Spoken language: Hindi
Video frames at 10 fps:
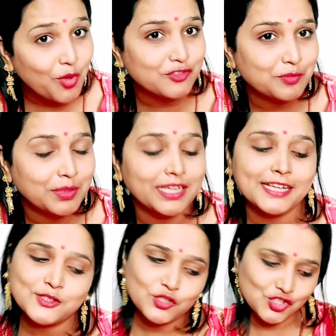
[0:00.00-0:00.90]
बॉक्स में मिलेगा
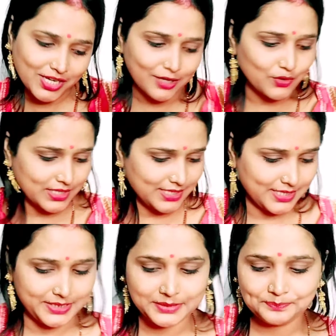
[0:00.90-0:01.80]
सो चेकआउट
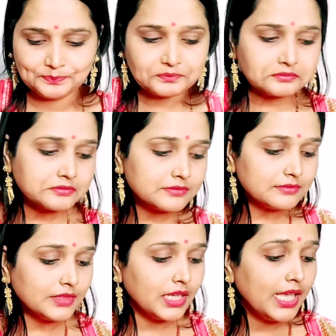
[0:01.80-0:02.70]
कीजिएगा
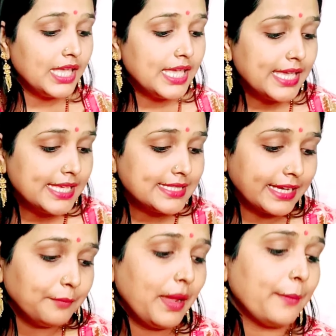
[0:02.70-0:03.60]

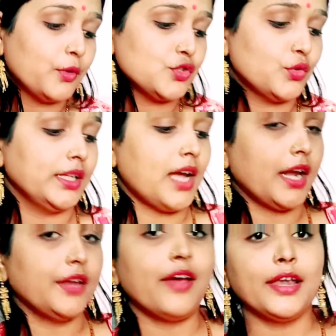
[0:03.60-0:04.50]
सेकेंड मैं आपको सूट
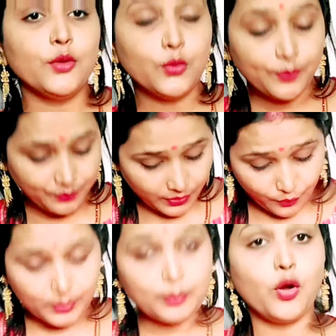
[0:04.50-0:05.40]
दिखाने वाली हूँ
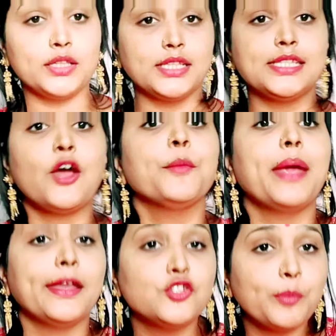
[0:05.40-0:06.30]
वो भी बहुत अच्छा और
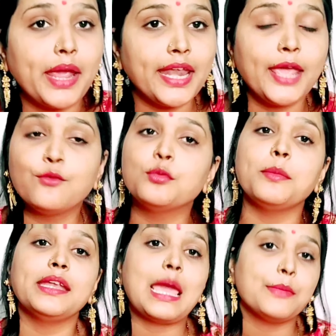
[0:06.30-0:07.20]
मैंने जो पहना है वो भी
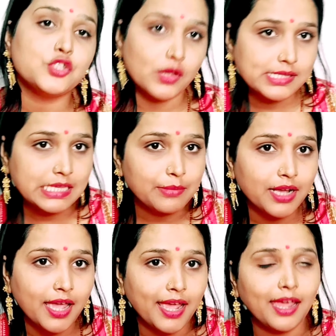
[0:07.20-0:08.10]
मैंने अमेजोन से ही
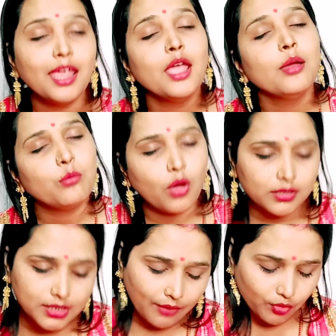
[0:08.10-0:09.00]
मंगाया है
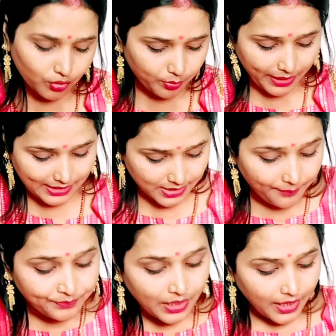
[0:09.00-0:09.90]
बहुत ही अफोर्डेबल प्राइस है
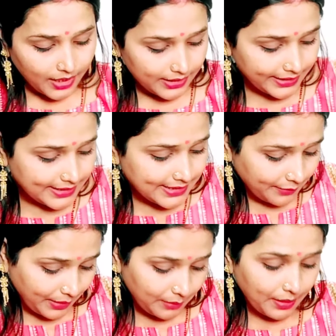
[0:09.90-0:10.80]
लेकिन
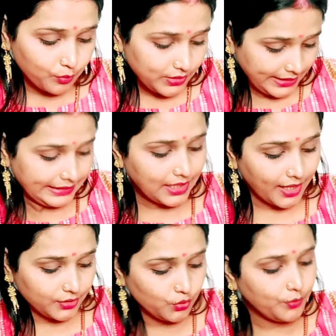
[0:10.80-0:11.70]
चलिए पहले मैं आपको ये
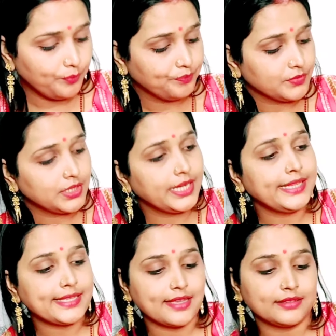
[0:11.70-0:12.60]
दिखाती हूँ ये
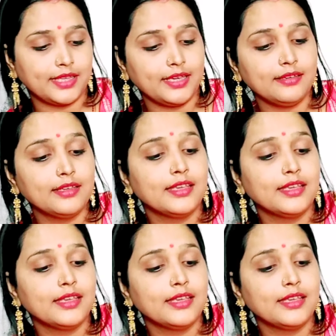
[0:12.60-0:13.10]
देख सकते हैं